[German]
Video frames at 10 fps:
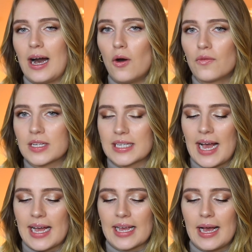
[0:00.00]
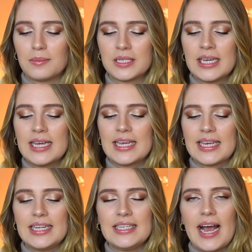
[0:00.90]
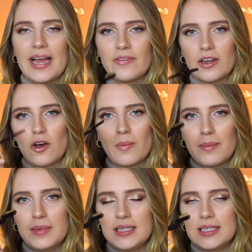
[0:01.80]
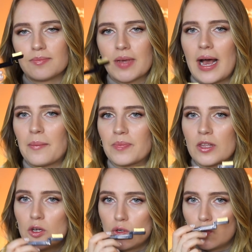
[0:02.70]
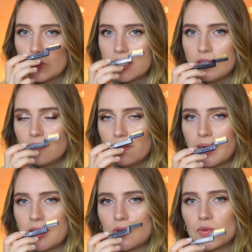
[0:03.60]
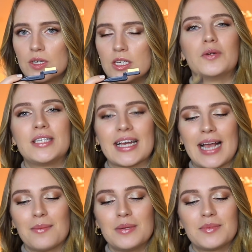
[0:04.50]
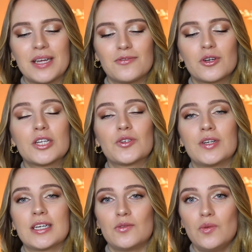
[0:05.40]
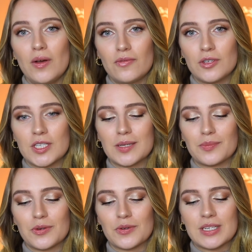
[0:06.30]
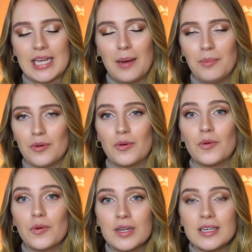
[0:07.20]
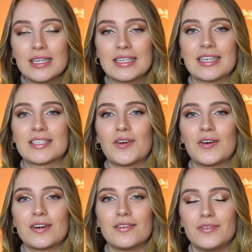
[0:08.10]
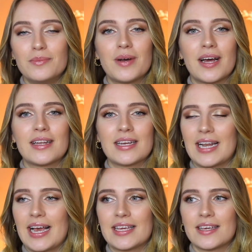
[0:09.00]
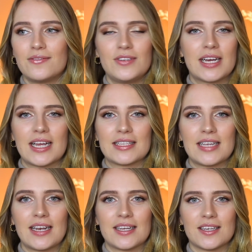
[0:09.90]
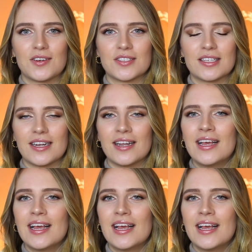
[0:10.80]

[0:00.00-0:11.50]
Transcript: aufgetragen habt, geht ihr einfach nochmal mit diesem Kamm durch die Wimpern durch und der Kamm nimmt dann wirklich schön das überflüssige Produkt ab, ohne dass eure Wimpern gleich wieder ganz anders aussehen.